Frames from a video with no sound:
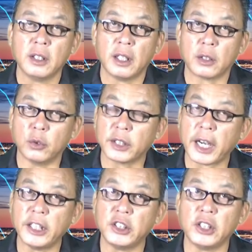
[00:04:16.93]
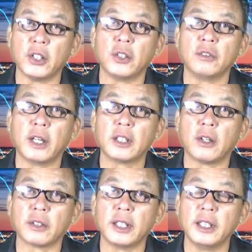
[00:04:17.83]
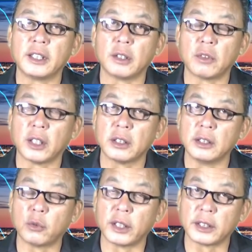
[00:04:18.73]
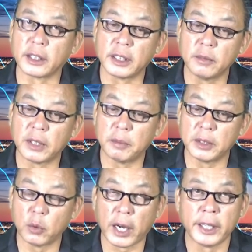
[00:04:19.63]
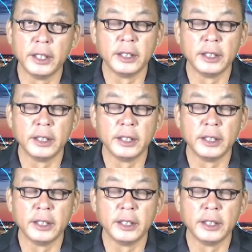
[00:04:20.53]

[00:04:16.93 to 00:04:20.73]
ờ, của KGO vẫn còn đứng ở trong đó tường thuật trực tiếp ra bên ngoài